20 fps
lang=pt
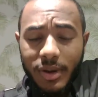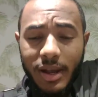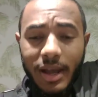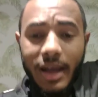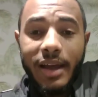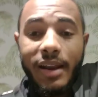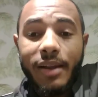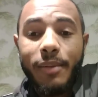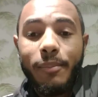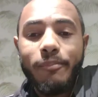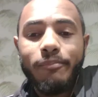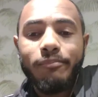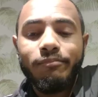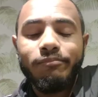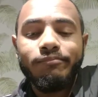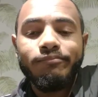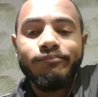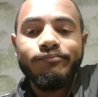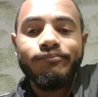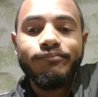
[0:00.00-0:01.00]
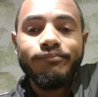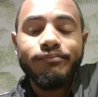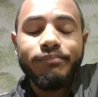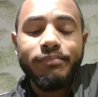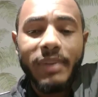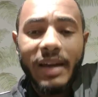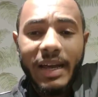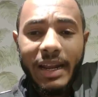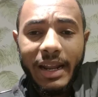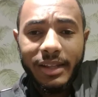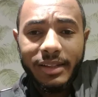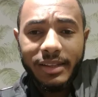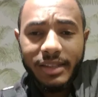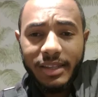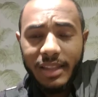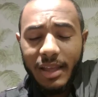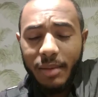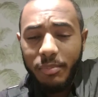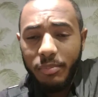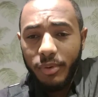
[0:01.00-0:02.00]
cara parado
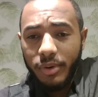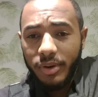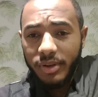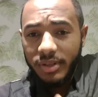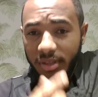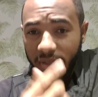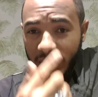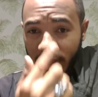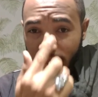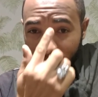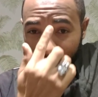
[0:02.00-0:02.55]
aqui na porta,